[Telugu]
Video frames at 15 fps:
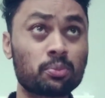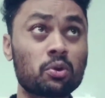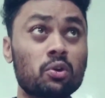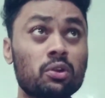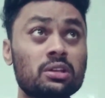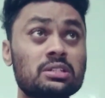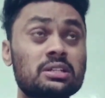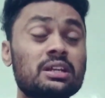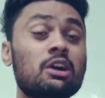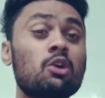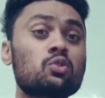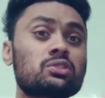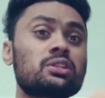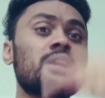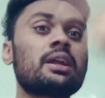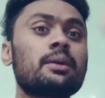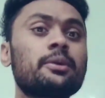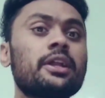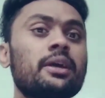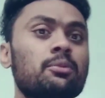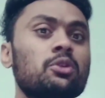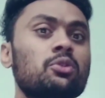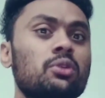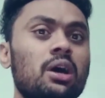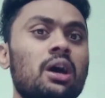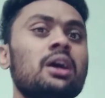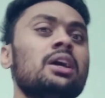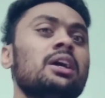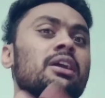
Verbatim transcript: ప్రో రెజ్లింగ్ అవుట్ సైడ్ డబ్ల్యూడబ్ల్యూ కూడా